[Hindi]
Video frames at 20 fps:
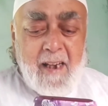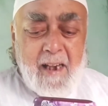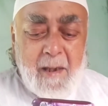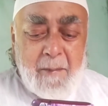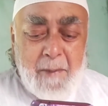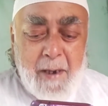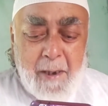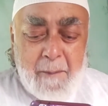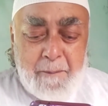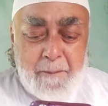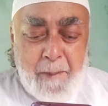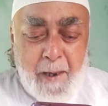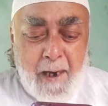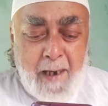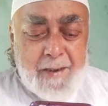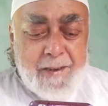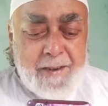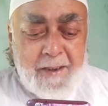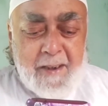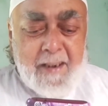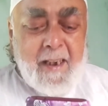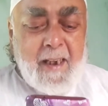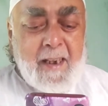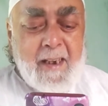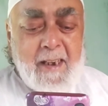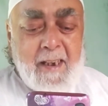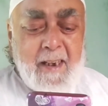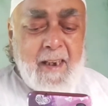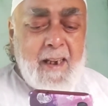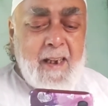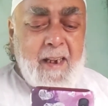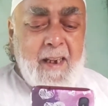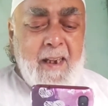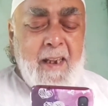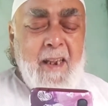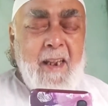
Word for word: नमक पाशी करे